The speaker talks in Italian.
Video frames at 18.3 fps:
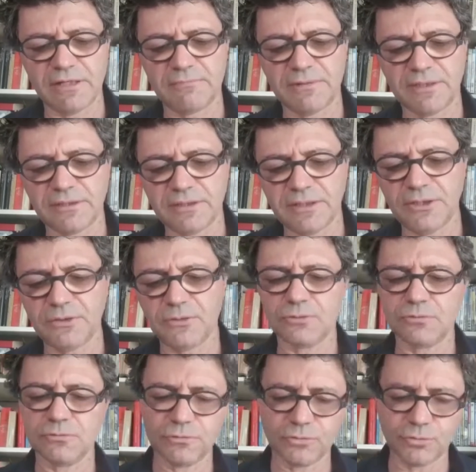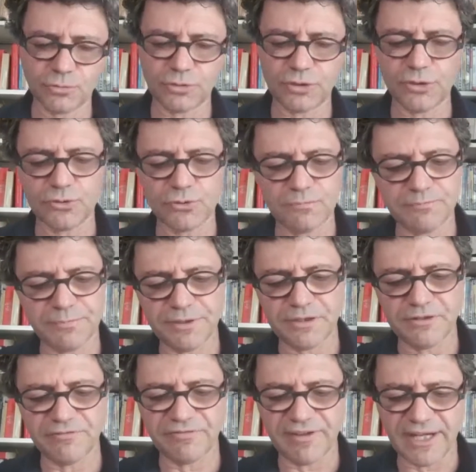al mattino con tutti i
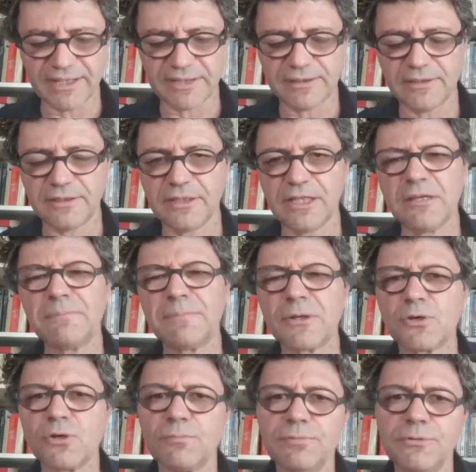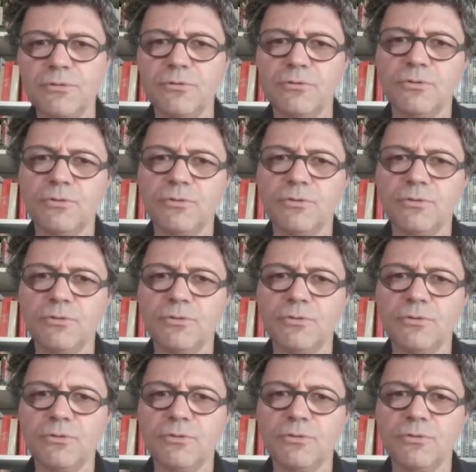compiti fatti e per lo più